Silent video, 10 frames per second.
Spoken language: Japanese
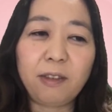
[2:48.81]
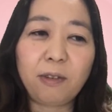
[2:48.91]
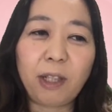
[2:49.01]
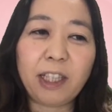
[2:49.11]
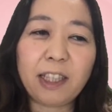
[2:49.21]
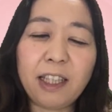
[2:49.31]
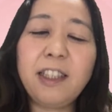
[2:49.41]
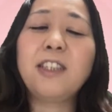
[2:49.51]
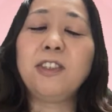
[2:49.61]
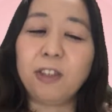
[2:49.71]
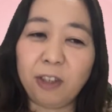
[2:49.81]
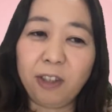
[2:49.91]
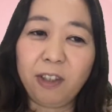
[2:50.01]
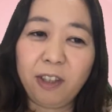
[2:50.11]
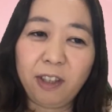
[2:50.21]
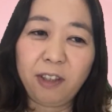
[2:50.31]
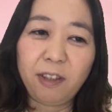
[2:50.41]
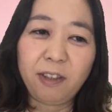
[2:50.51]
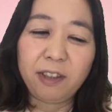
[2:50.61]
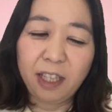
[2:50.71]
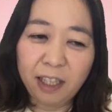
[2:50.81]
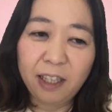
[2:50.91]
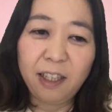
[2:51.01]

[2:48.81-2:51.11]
子がいたんですよ。ね。